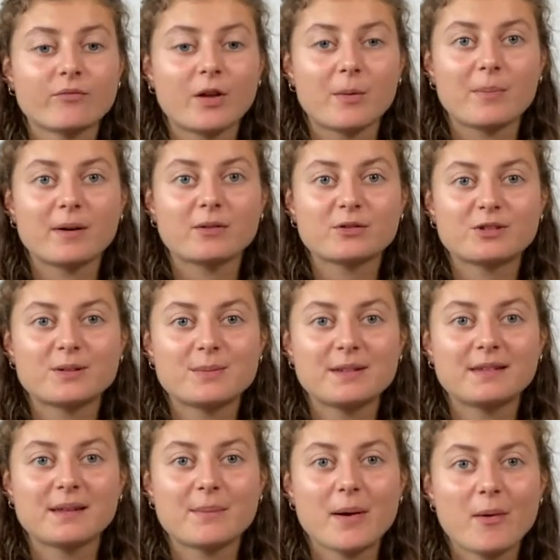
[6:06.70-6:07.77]
En parlant de chimie,
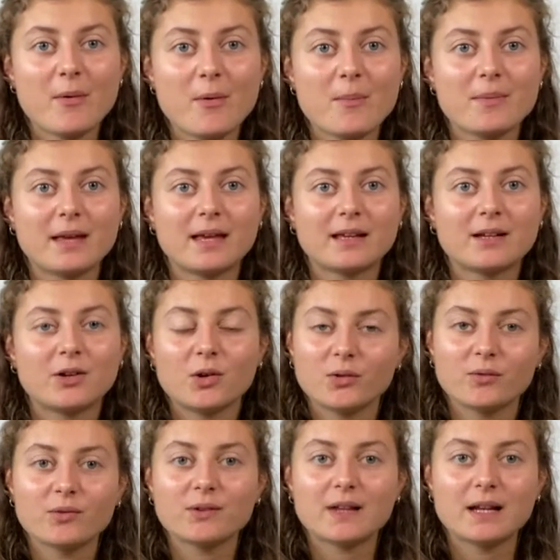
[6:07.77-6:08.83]
c'est marrant, mais quand vous